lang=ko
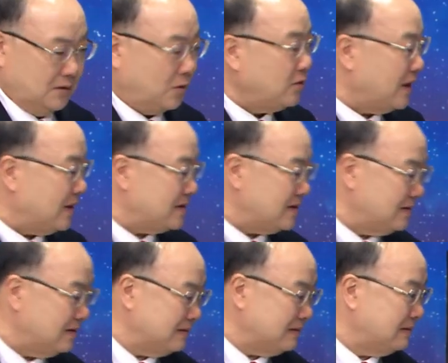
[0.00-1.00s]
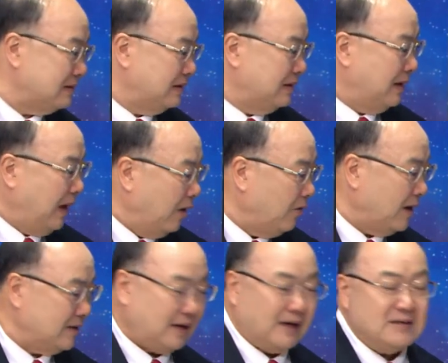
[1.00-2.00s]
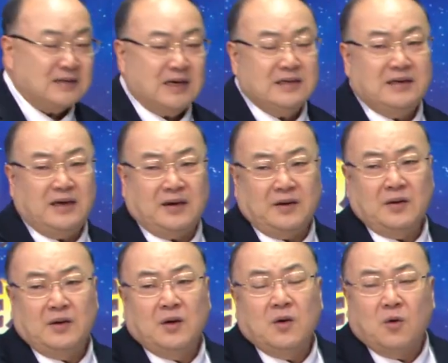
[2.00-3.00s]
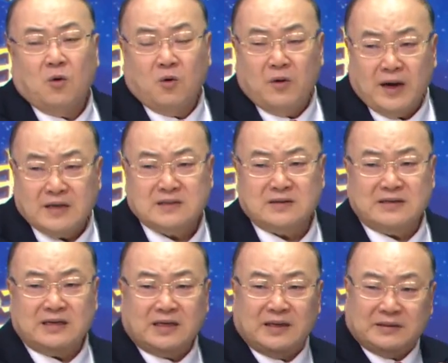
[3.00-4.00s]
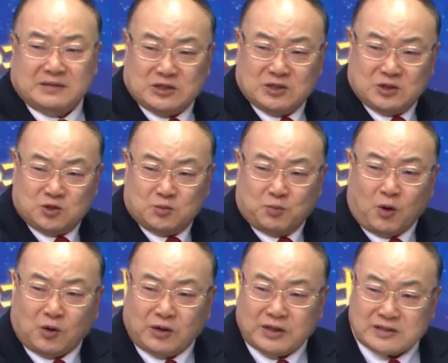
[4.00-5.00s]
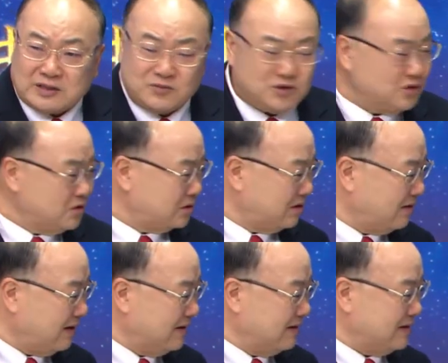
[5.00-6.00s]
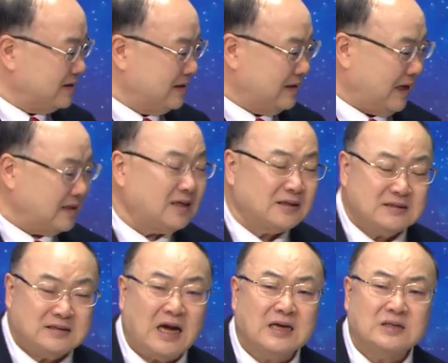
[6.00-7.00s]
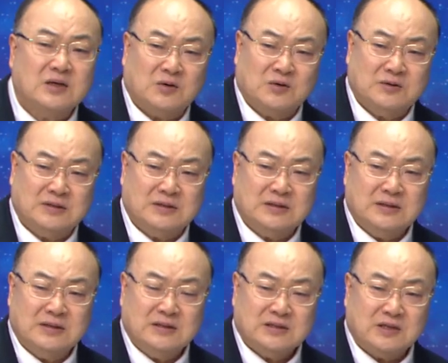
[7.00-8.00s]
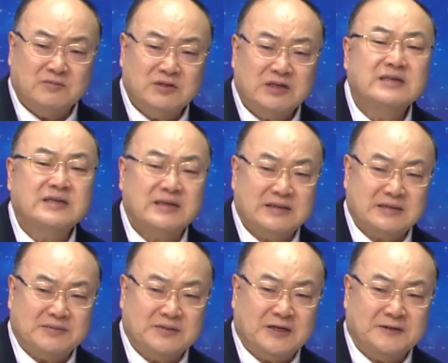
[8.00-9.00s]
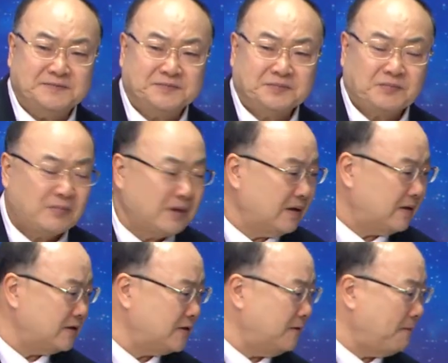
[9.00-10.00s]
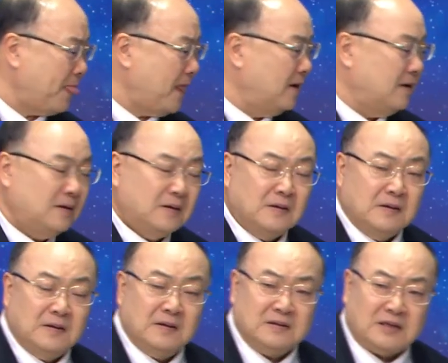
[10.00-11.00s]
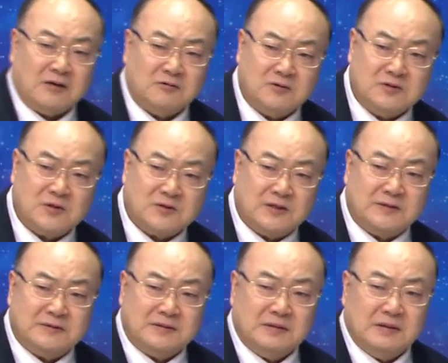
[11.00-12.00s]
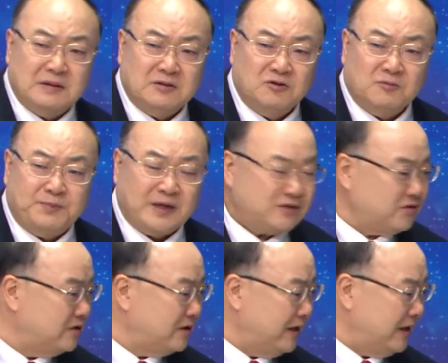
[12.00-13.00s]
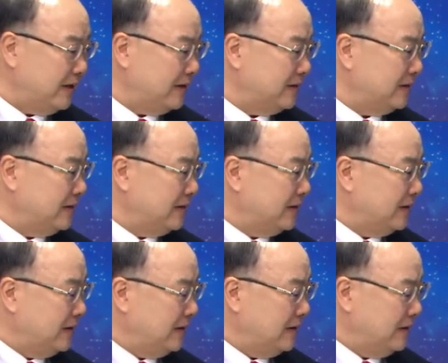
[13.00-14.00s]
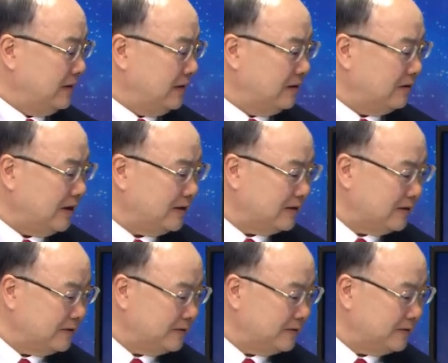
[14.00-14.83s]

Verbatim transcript: 동양에서는 해와 달 사이에 오행성이 이렇게 목걸이처럼 쭉 들어가는 것이 가장 상서로운 천문 현상이었습니다. 그래서 단군조선 600주년에 이러한